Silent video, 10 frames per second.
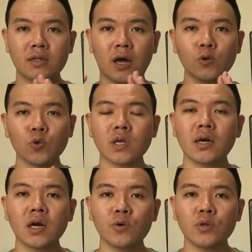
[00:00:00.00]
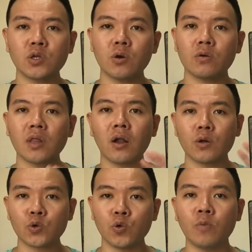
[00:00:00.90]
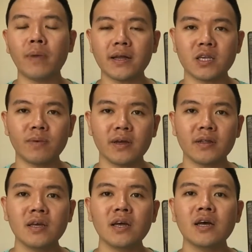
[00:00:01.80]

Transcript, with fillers: 然后坐上客运之后到了图文坝这边，